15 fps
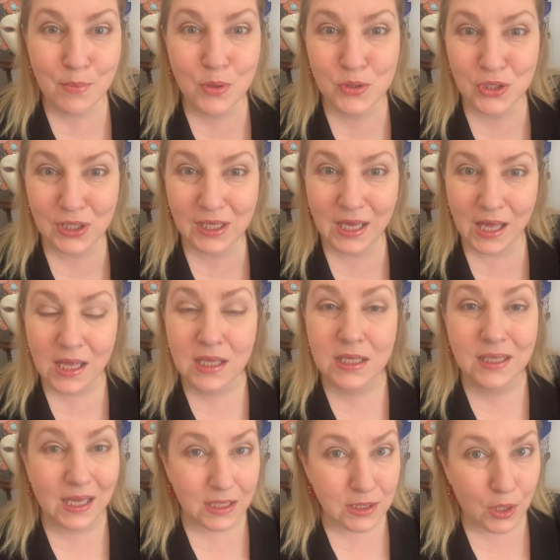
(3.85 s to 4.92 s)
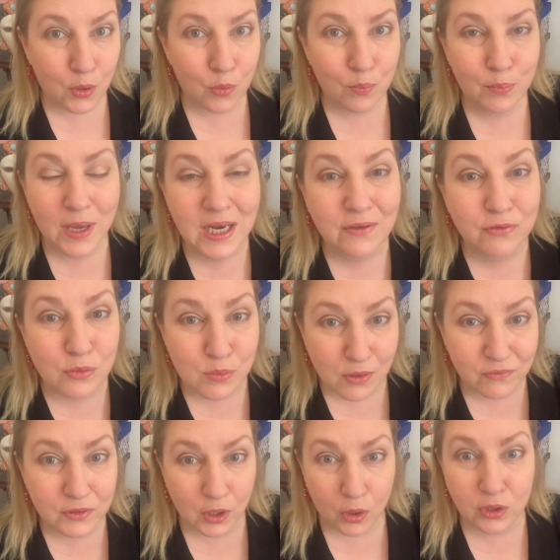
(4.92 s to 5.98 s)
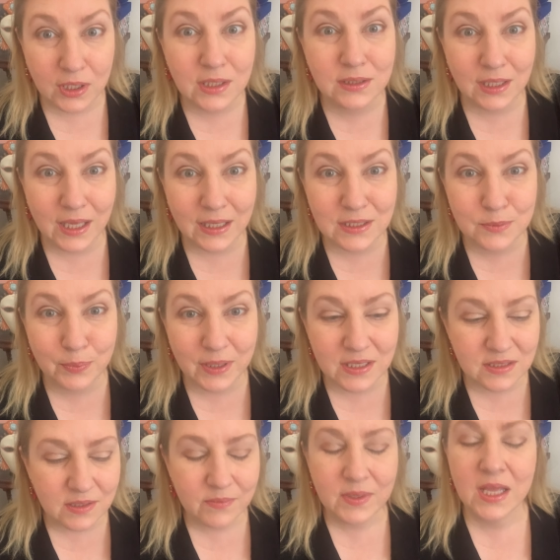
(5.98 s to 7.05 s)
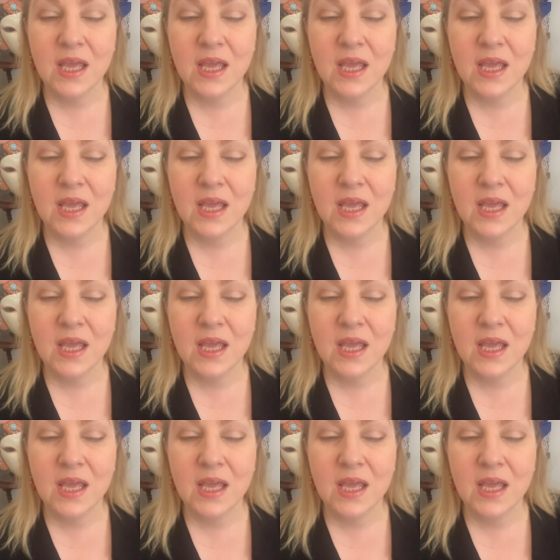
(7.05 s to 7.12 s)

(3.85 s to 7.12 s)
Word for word: Monika i kanał Perfumowy Orient Express.